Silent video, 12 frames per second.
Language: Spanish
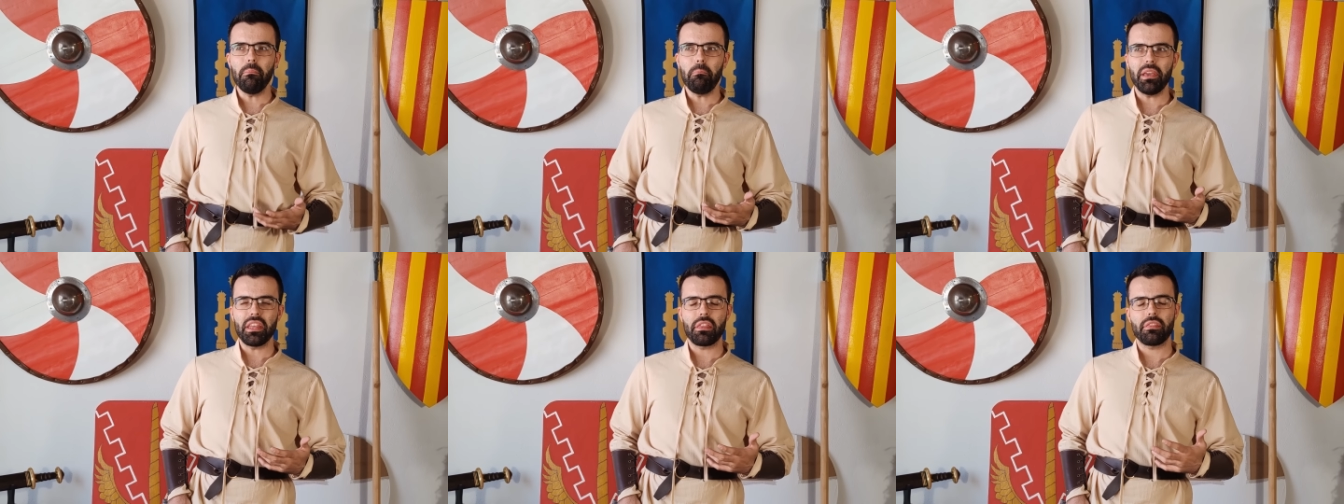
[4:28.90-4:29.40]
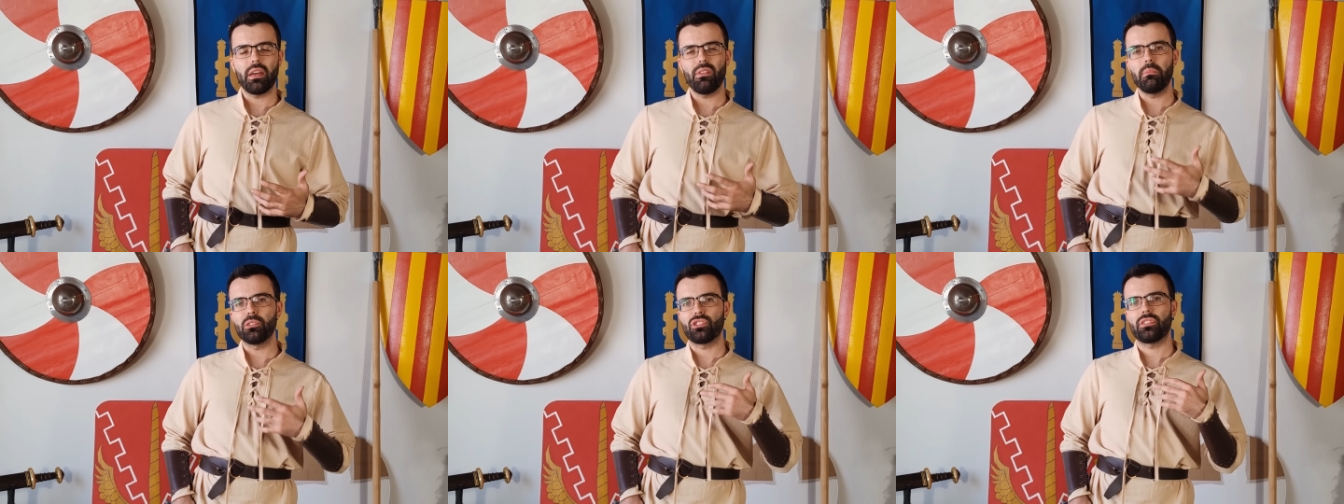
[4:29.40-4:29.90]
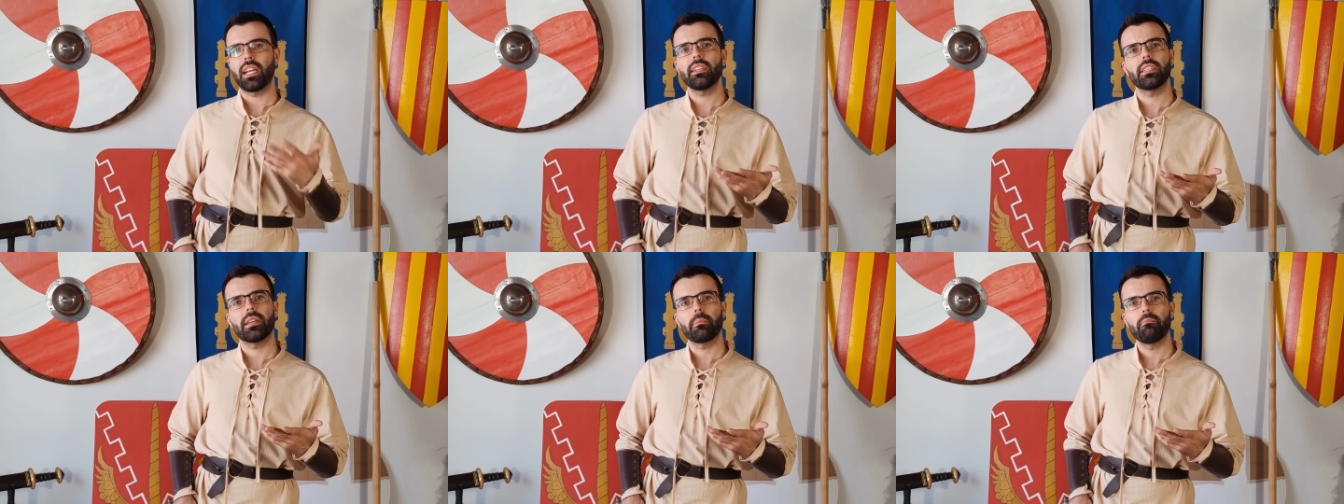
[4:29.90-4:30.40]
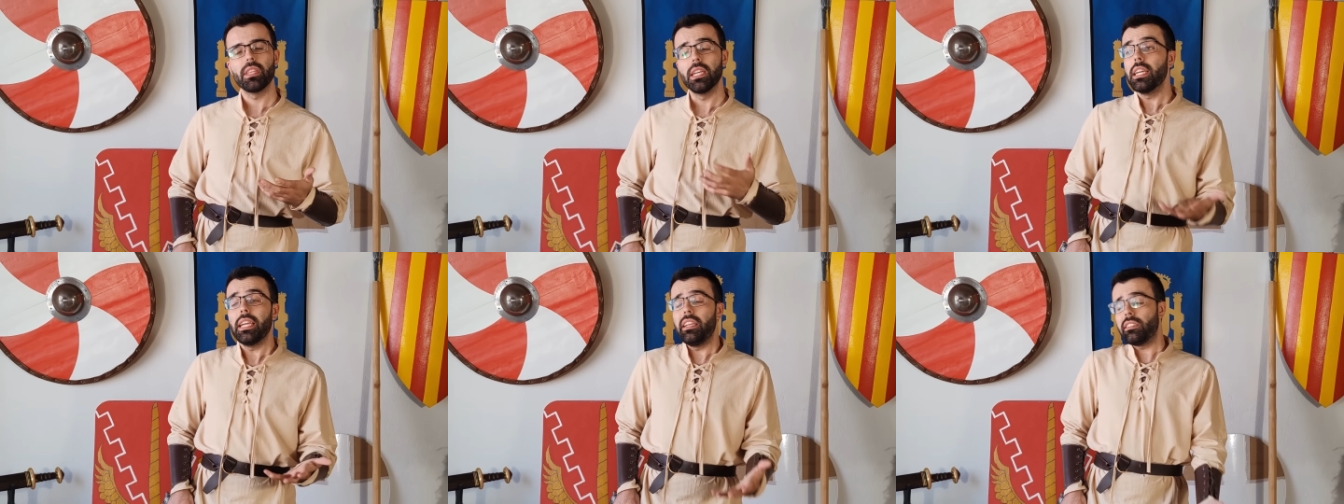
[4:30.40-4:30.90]
empezado a mostrarse.
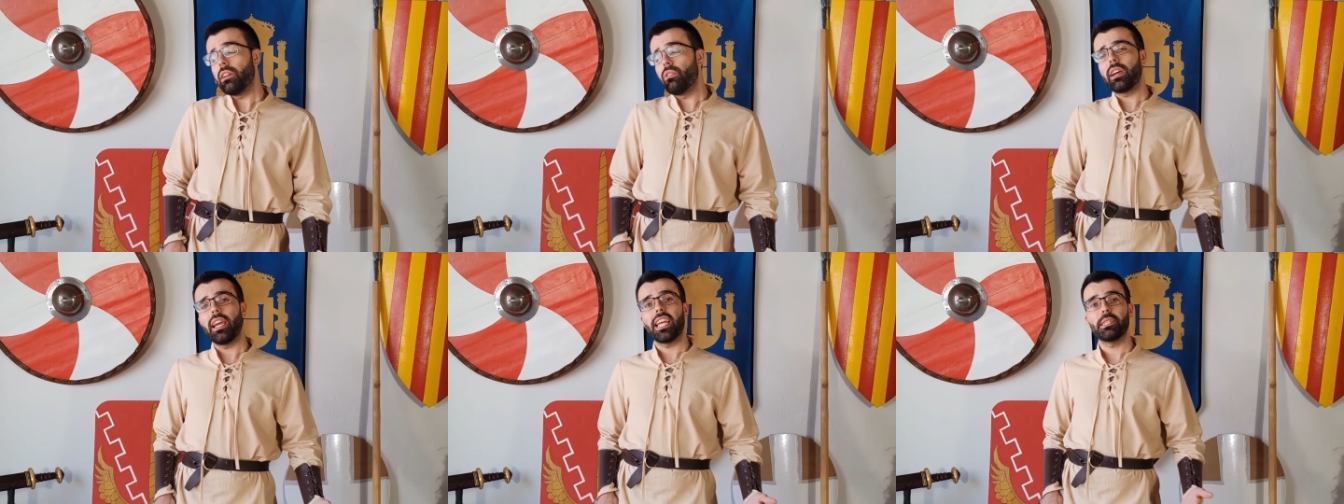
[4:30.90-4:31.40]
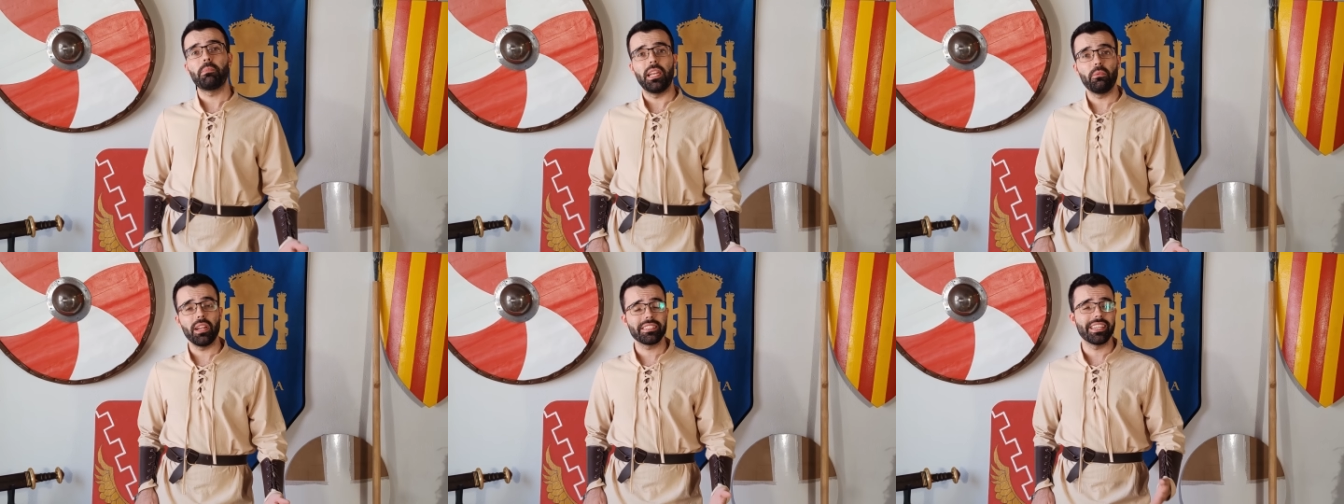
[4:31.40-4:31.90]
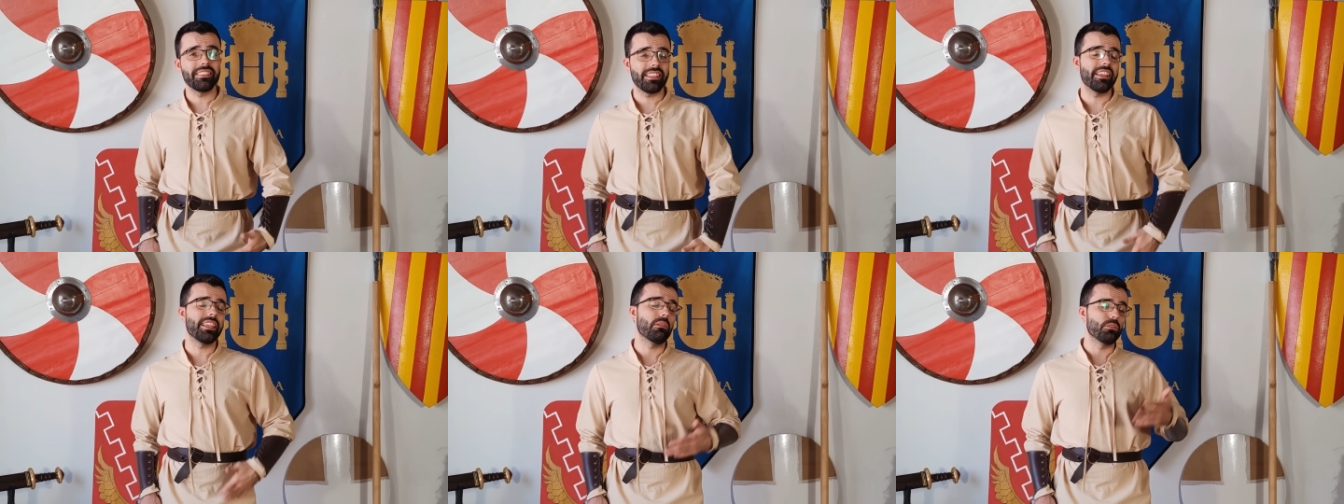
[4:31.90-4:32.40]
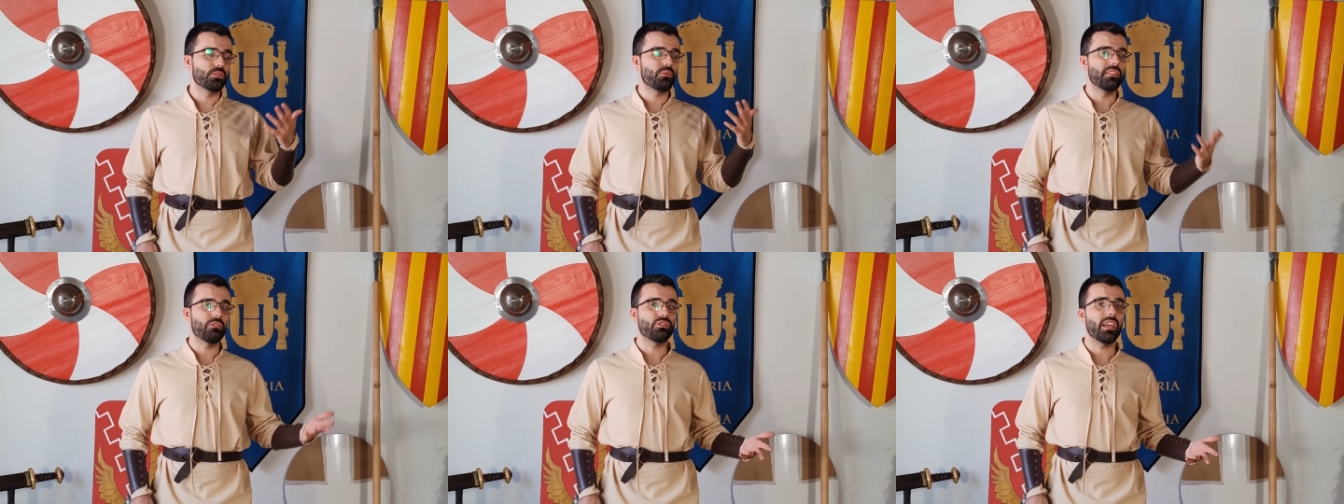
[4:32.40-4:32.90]
Y es algo que las películas que tienen ya unos
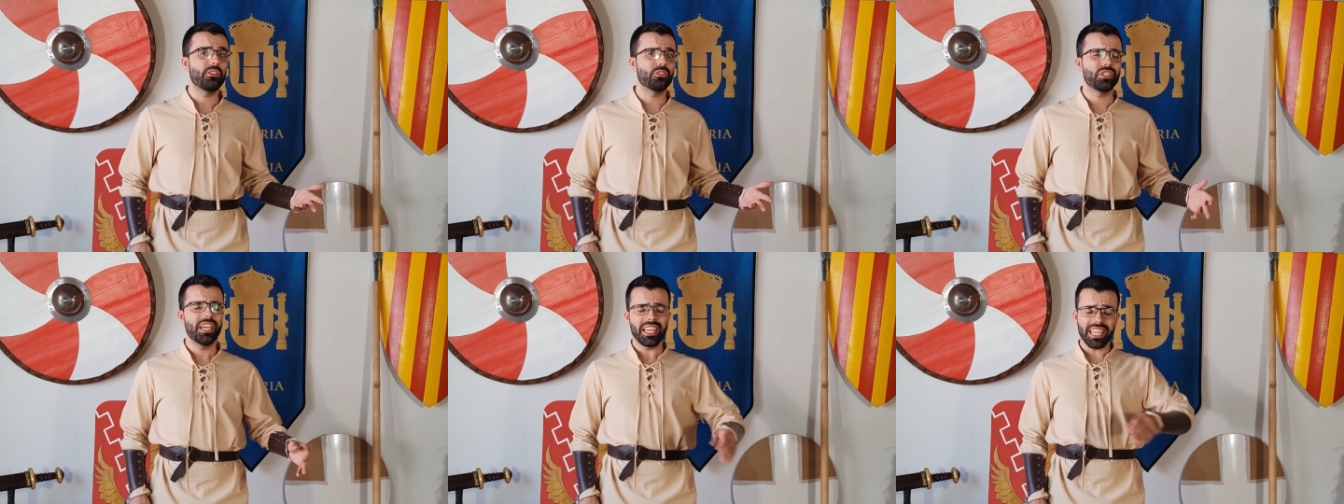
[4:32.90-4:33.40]
cuantos años